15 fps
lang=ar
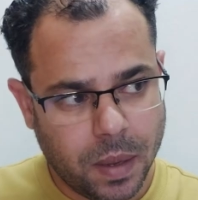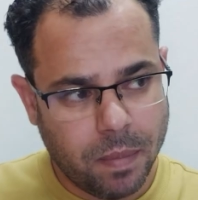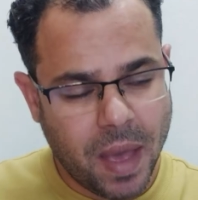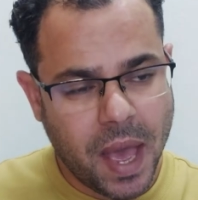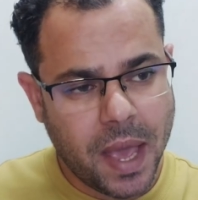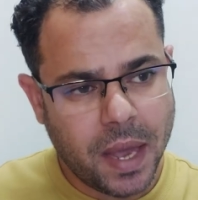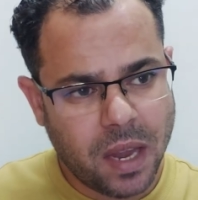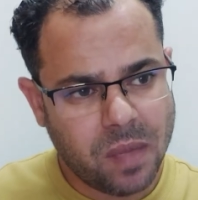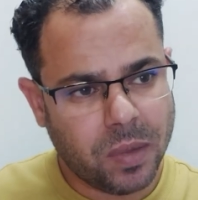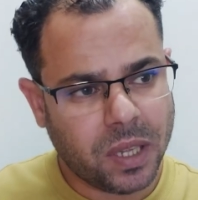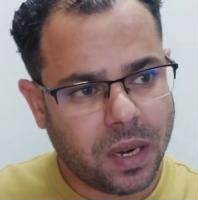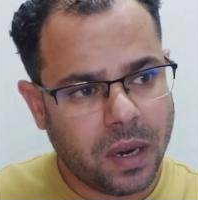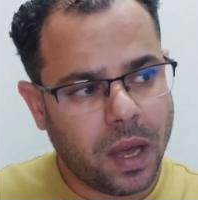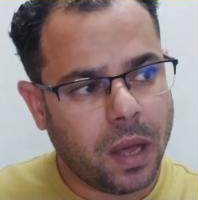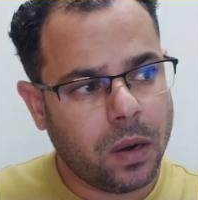ما هي نسبة
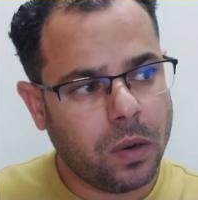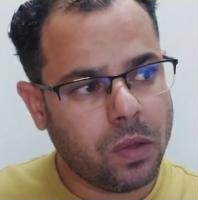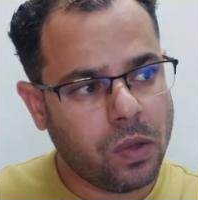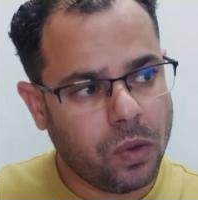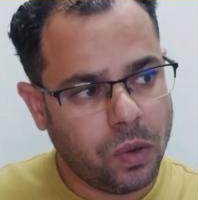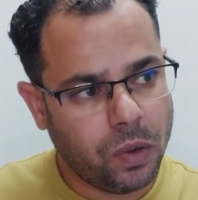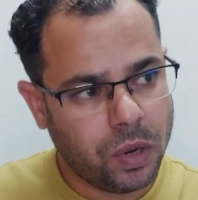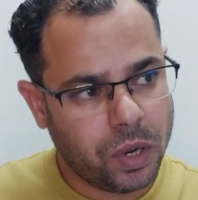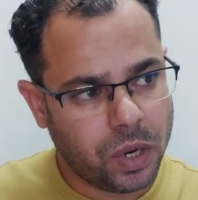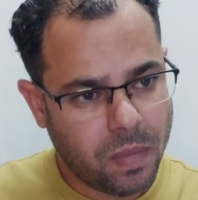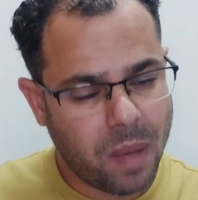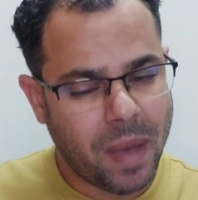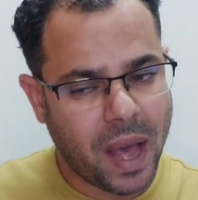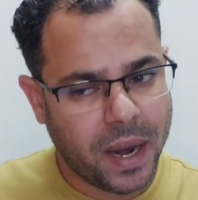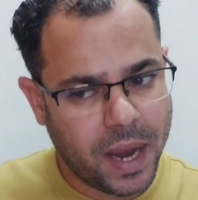النقر للظهور؟
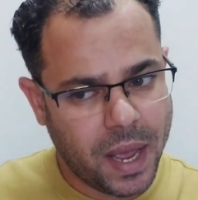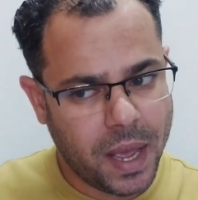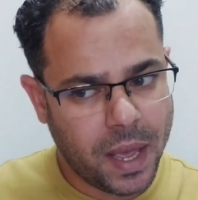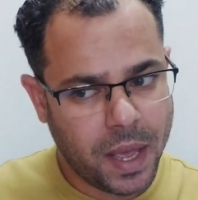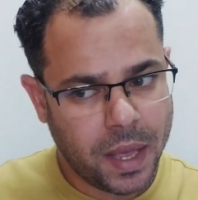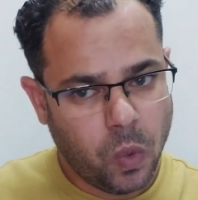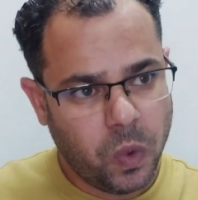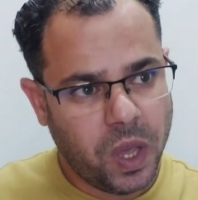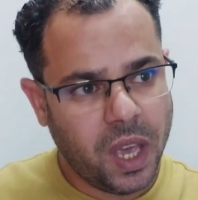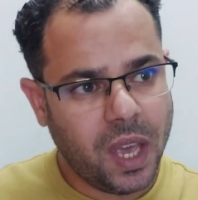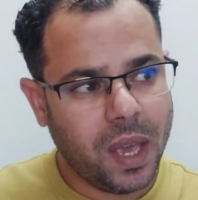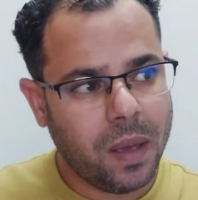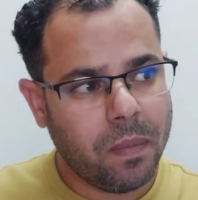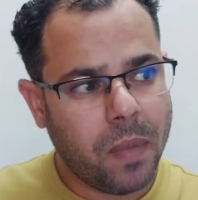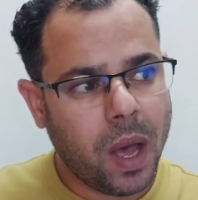ما معناها؟
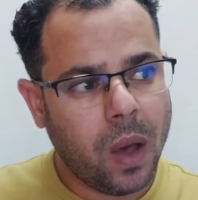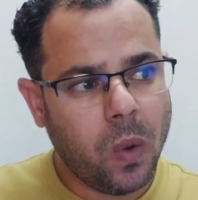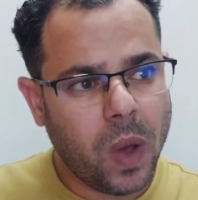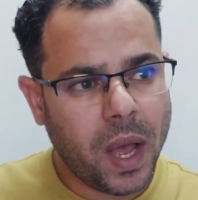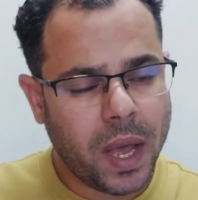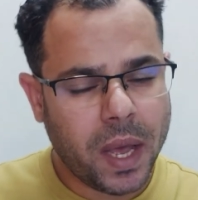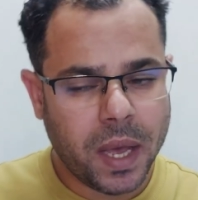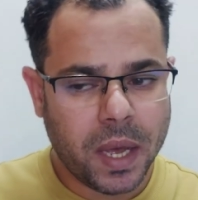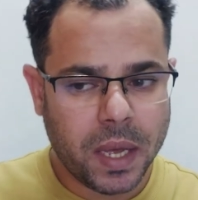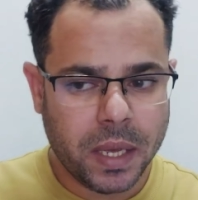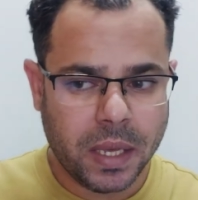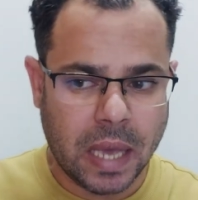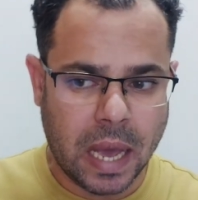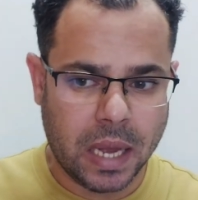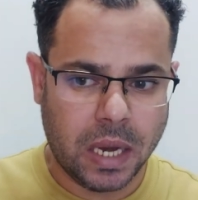وما هو
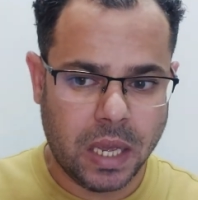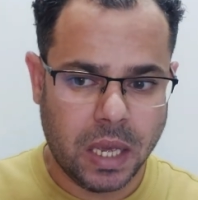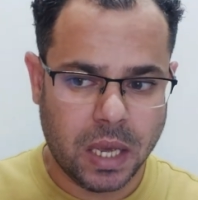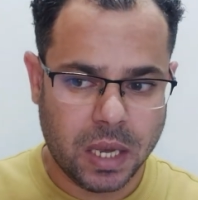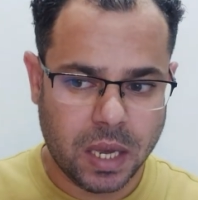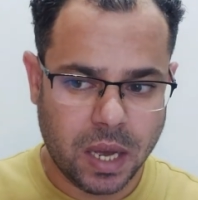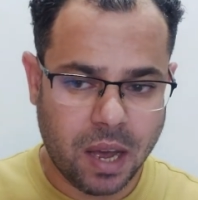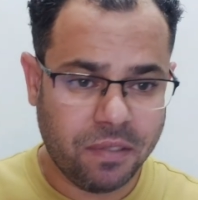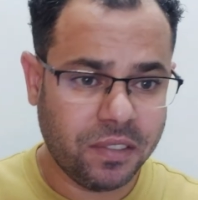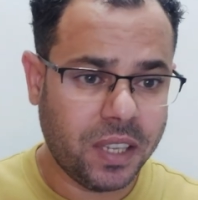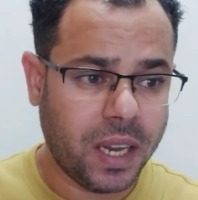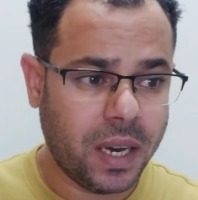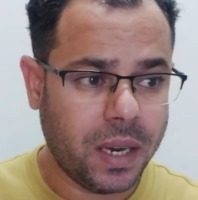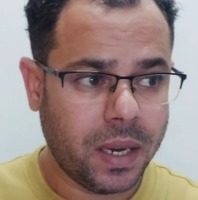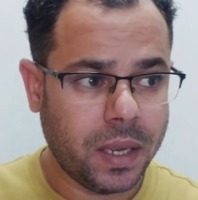يعني
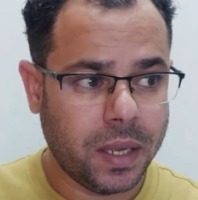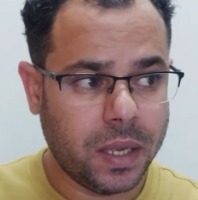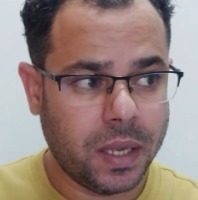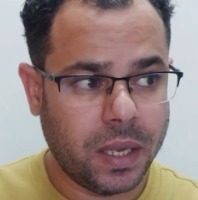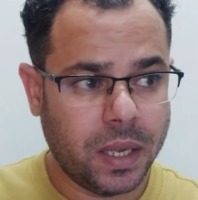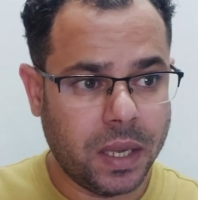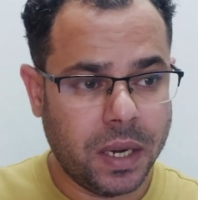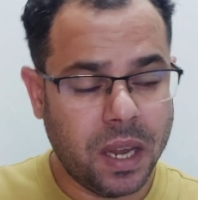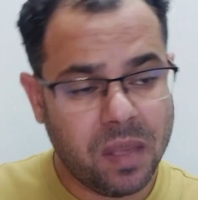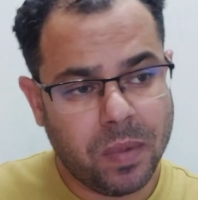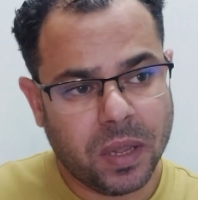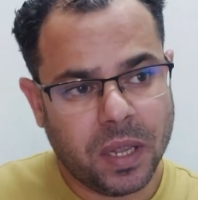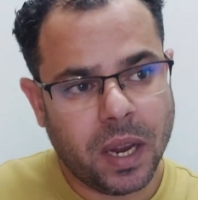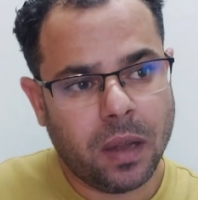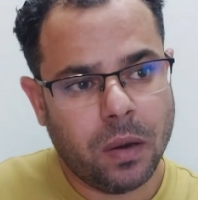أفضل
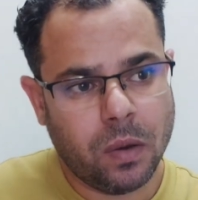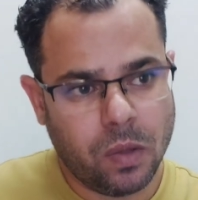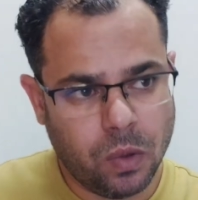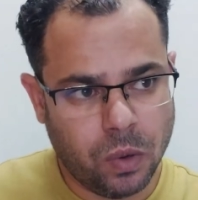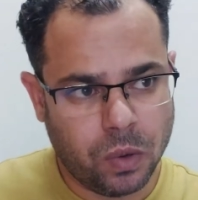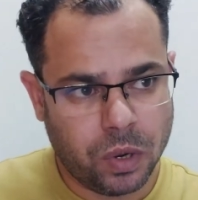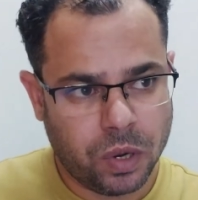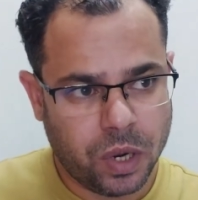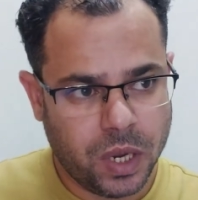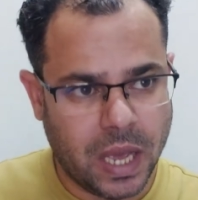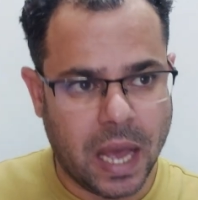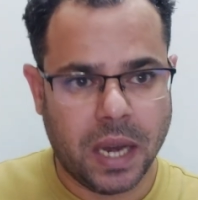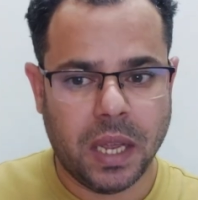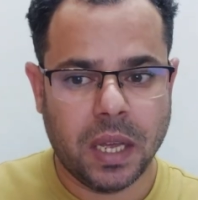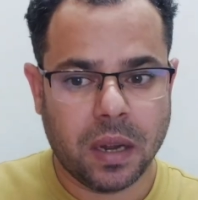نسبة نقر للظهور؟
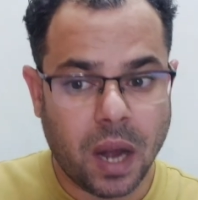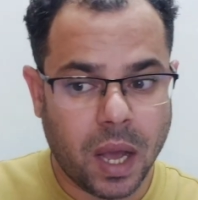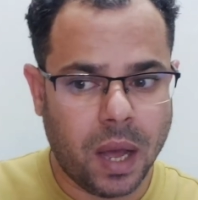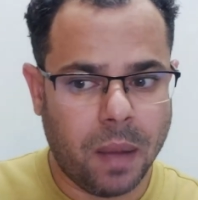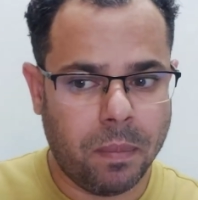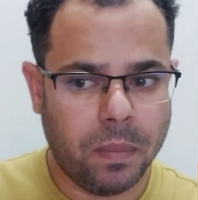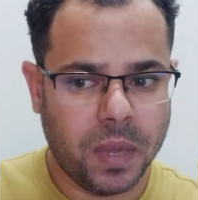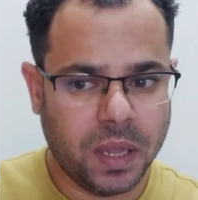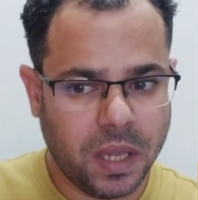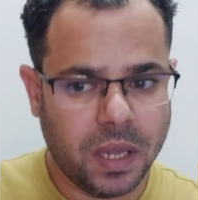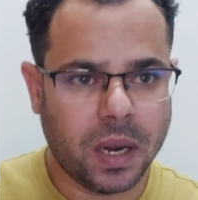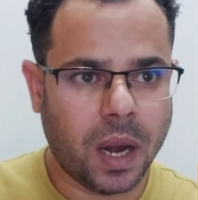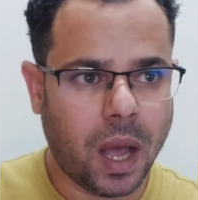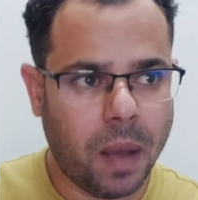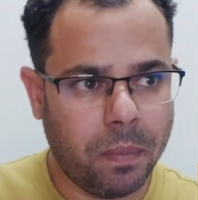يعني رقم، اديني
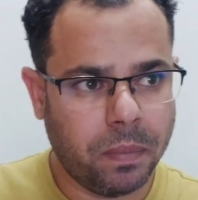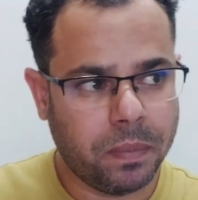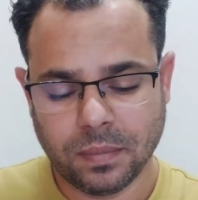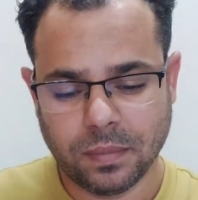رقم.